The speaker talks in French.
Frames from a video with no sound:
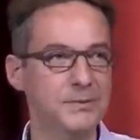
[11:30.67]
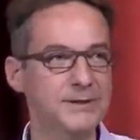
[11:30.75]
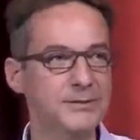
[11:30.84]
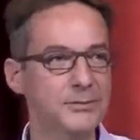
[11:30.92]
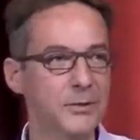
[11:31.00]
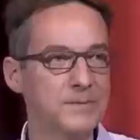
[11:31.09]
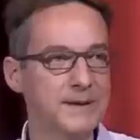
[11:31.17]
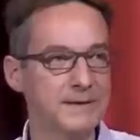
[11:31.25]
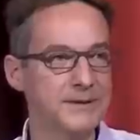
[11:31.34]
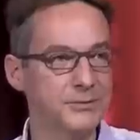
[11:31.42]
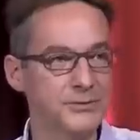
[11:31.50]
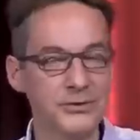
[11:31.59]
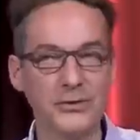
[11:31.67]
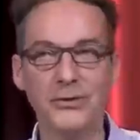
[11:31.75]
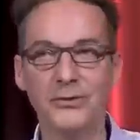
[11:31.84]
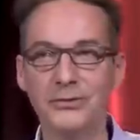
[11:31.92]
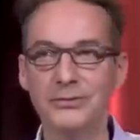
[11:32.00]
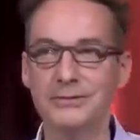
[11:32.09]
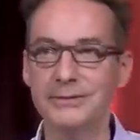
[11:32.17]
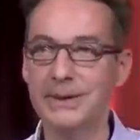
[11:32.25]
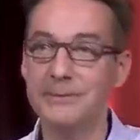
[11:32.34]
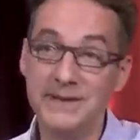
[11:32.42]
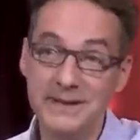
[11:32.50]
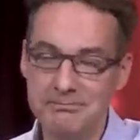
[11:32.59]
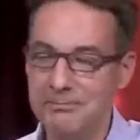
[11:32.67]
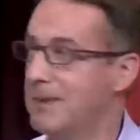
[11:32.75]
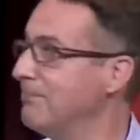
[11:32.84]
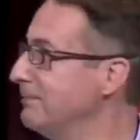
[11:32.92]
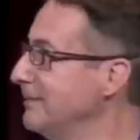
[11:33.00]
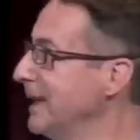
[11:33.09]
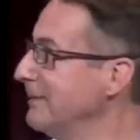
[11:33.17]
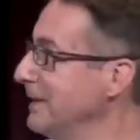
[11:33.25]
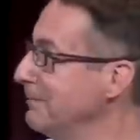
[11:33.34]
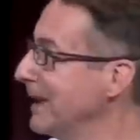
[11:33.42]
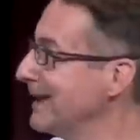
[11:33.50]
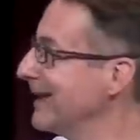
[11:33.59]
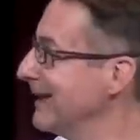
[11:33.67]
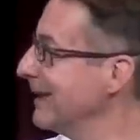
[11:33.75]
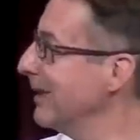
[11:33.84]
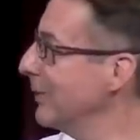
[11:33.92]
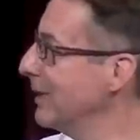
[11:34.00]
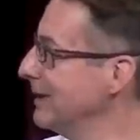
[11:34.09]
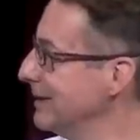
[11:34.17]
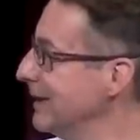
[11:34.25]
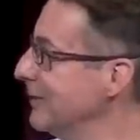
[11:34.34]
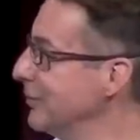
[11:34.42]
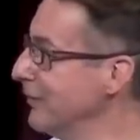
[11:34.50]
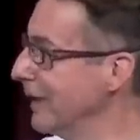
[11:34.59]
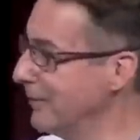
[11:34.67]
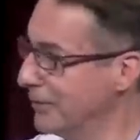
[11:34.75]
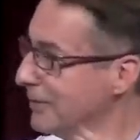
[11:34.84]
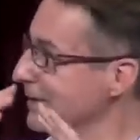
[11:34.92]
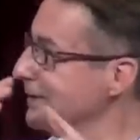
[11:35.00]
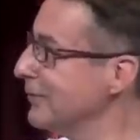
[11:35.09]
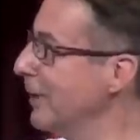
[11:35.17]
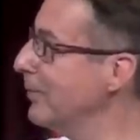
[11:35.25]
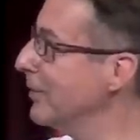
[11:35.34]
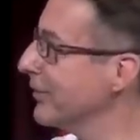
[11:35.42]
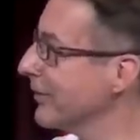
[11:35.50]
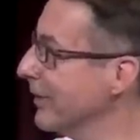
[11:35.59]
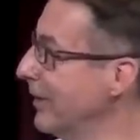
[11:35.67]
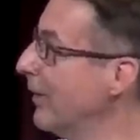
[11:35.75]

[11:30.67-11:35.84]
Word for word: parce que l'observation seule euh, n'amenait pas très très loin. C'est les deux vraiment qui sont importantes.